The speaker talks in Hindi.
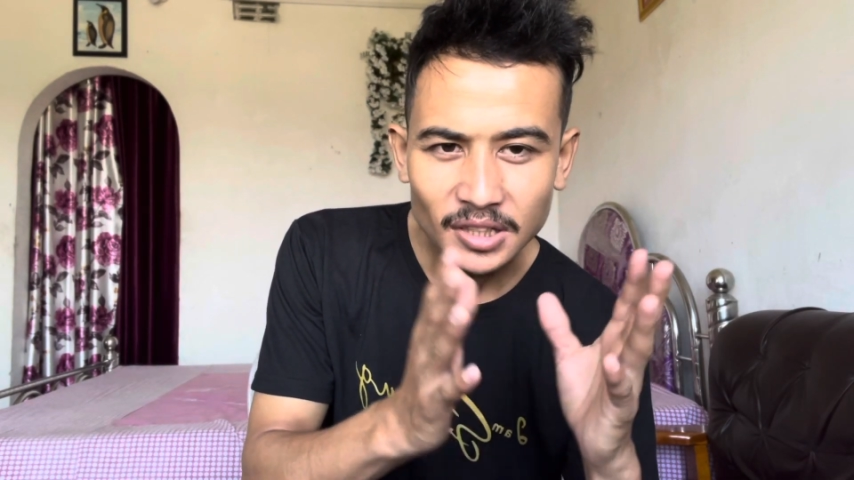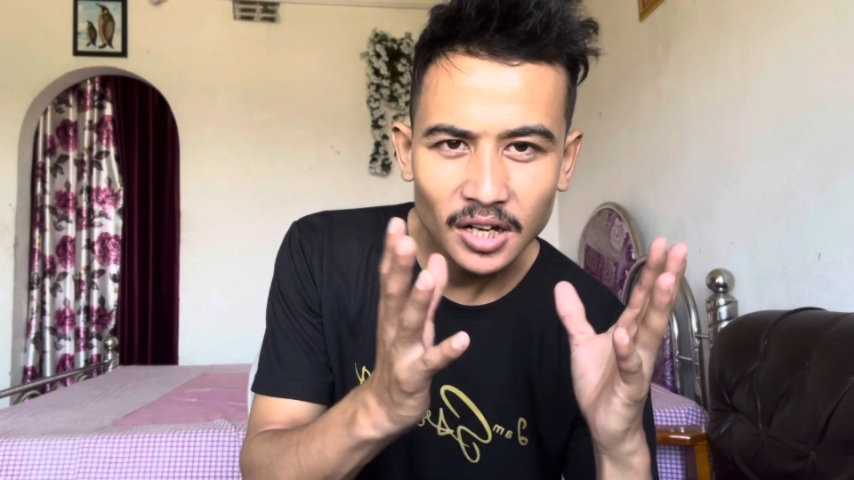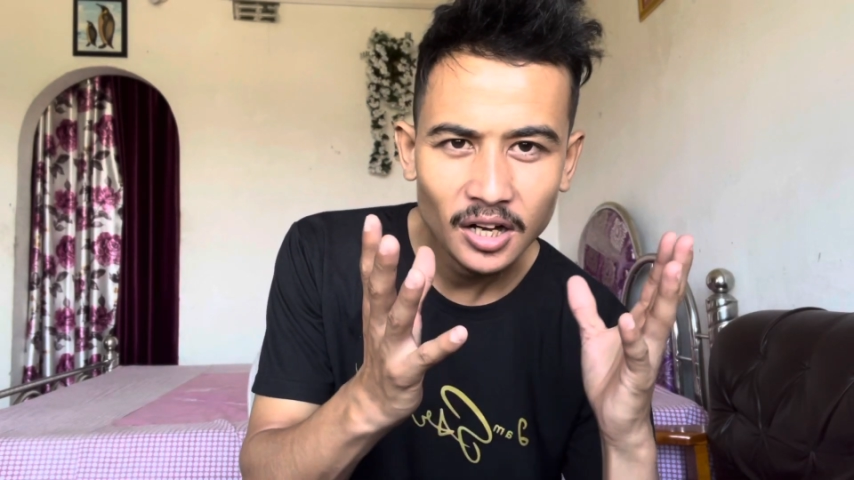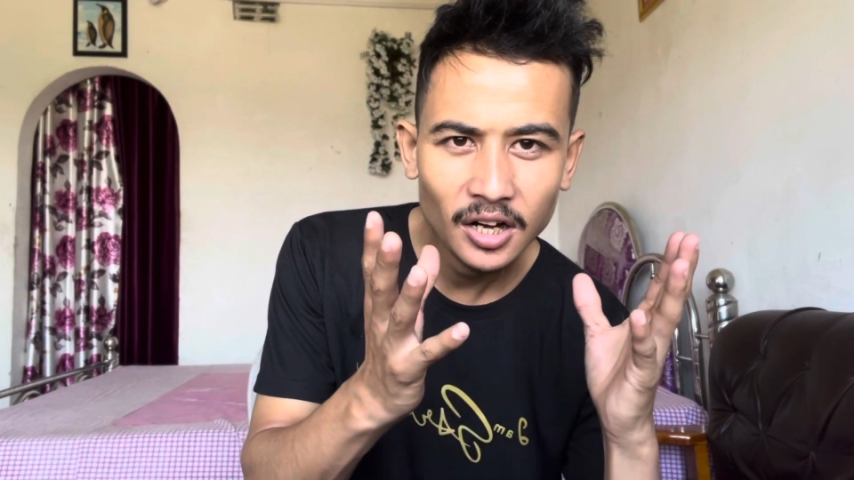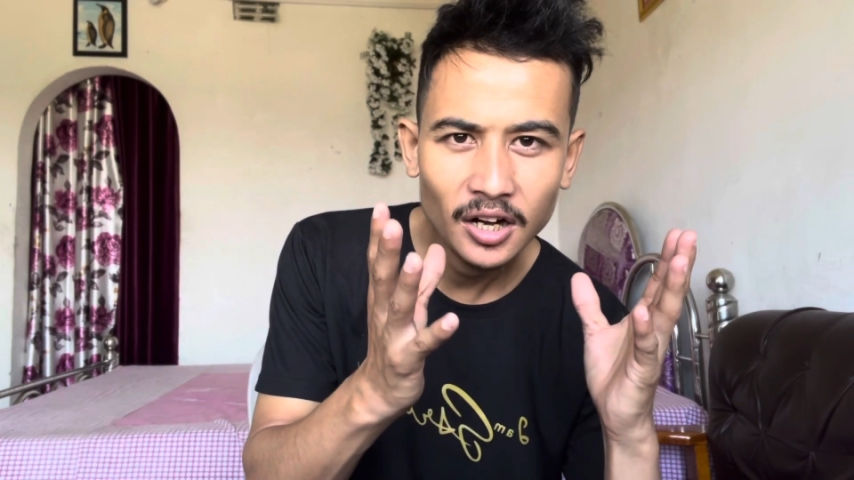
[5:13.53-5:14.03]

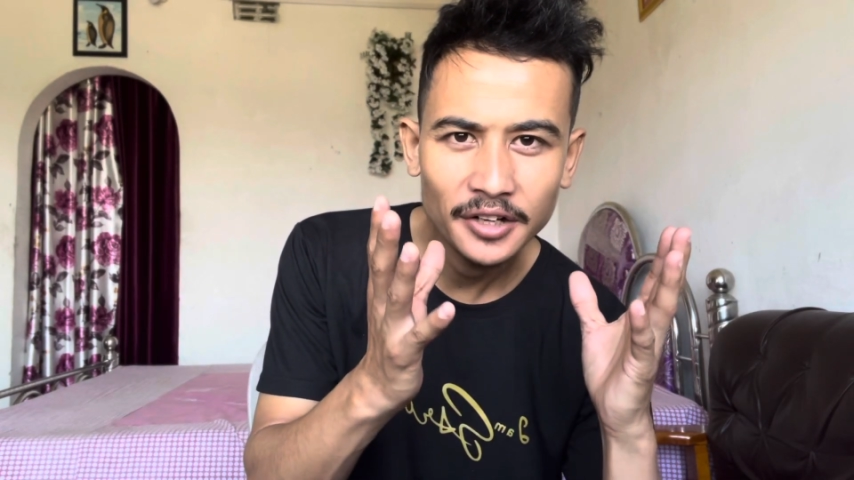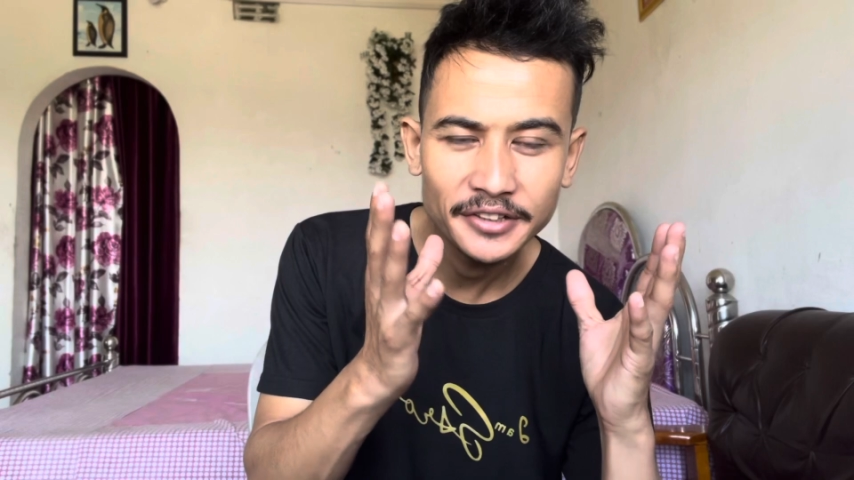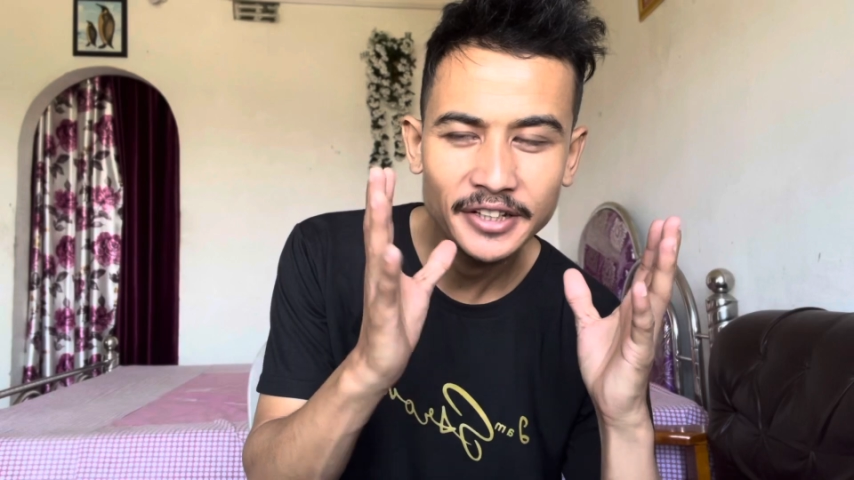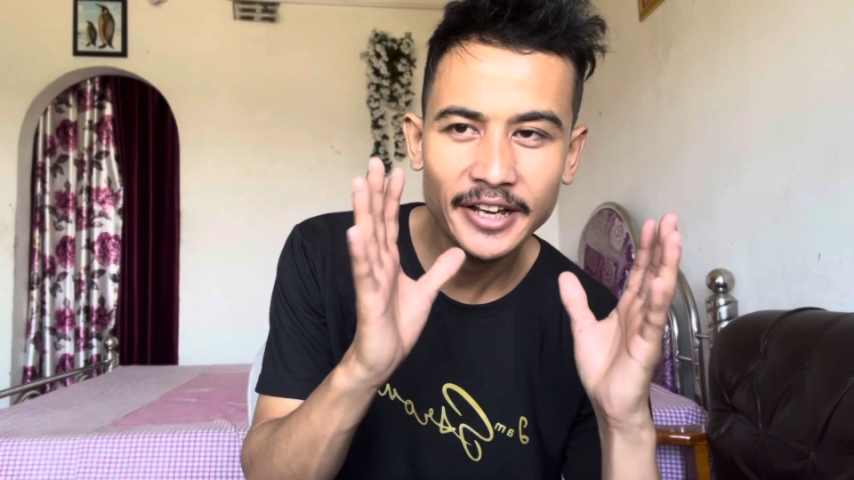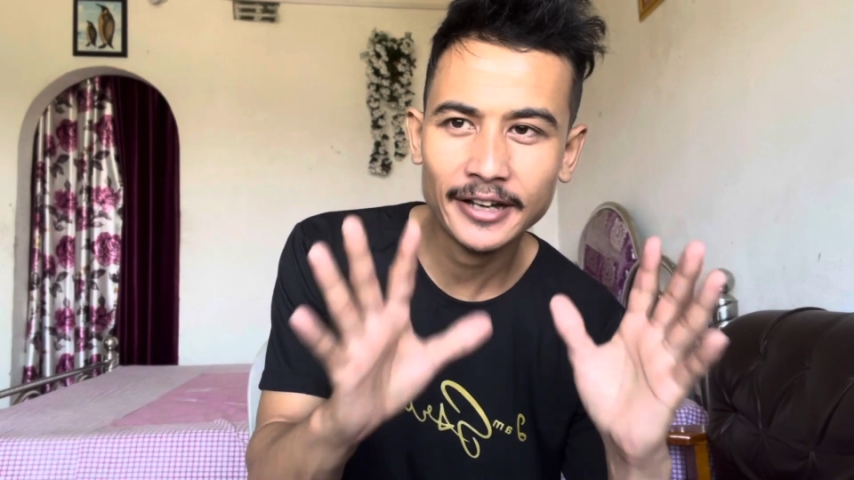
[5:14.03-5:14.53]
आ,
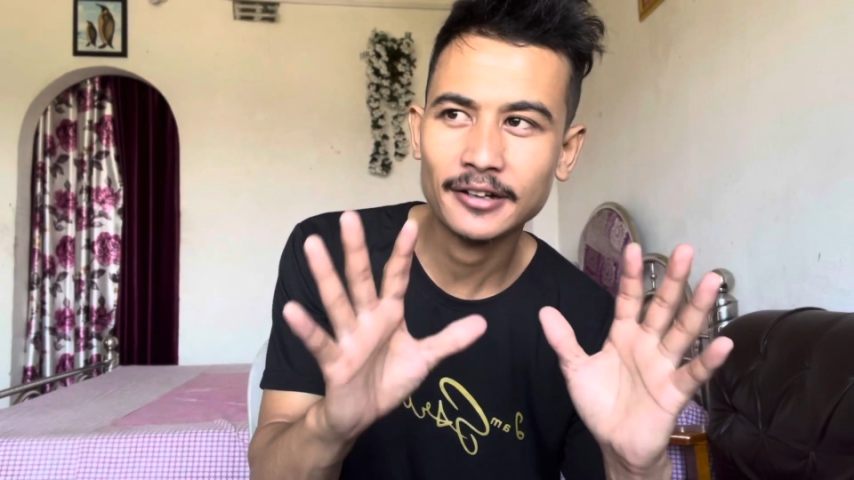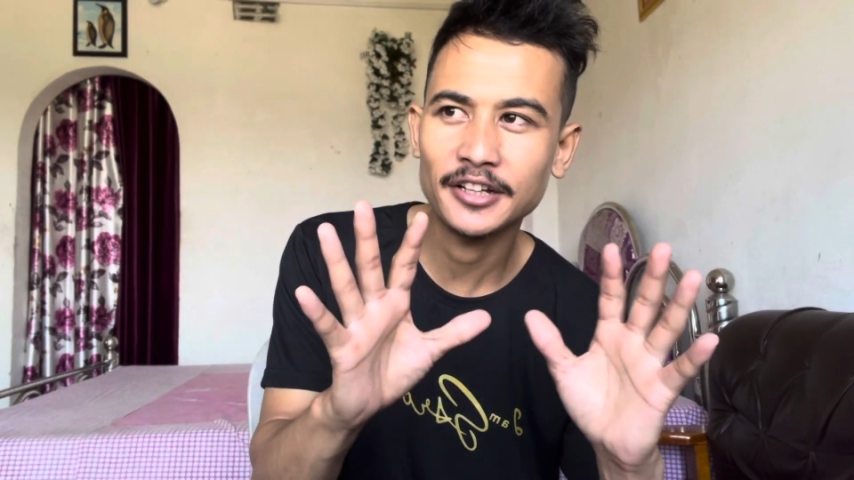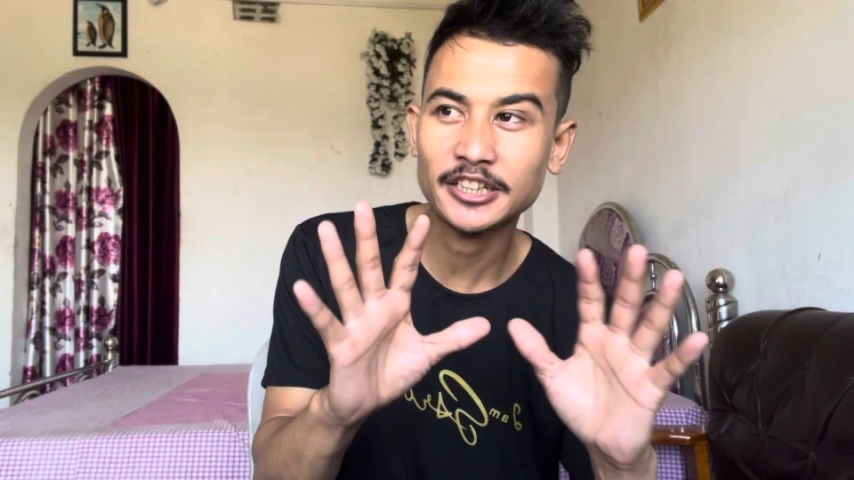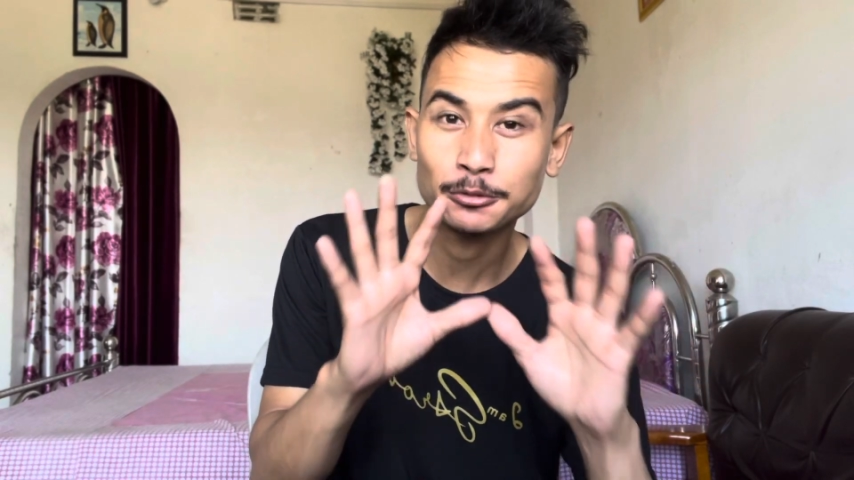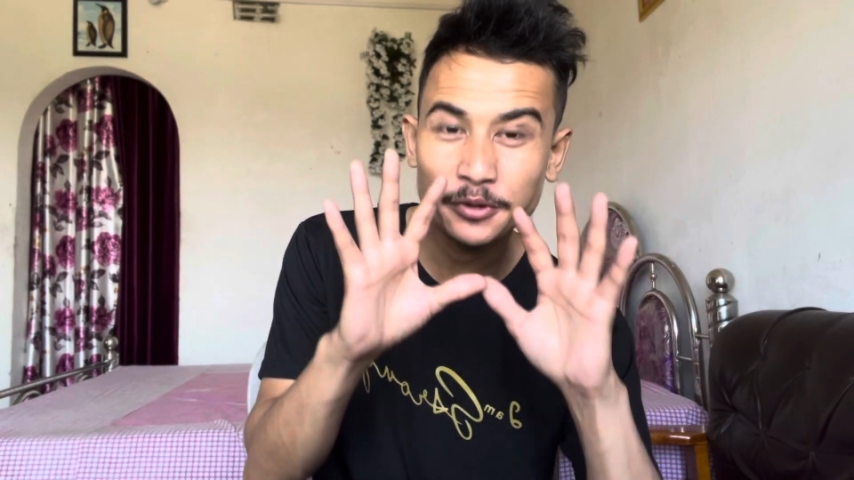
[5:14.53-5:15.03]
ये एक
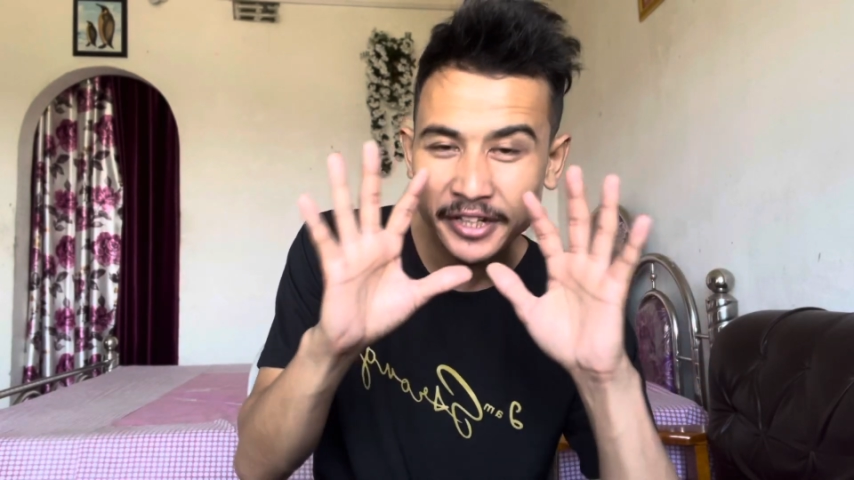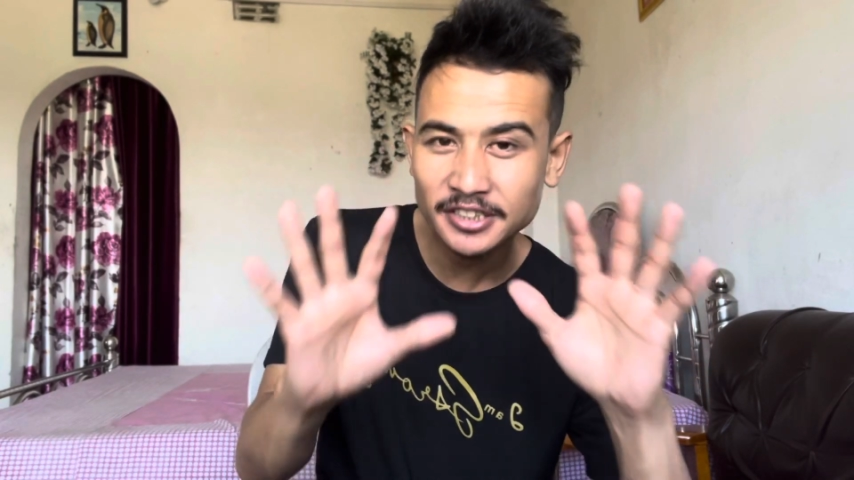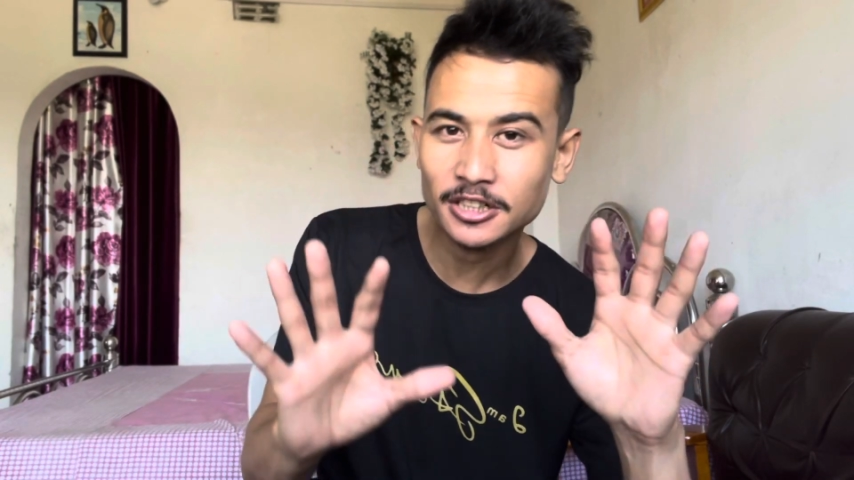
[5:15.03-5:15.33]
एक्सपीरियंस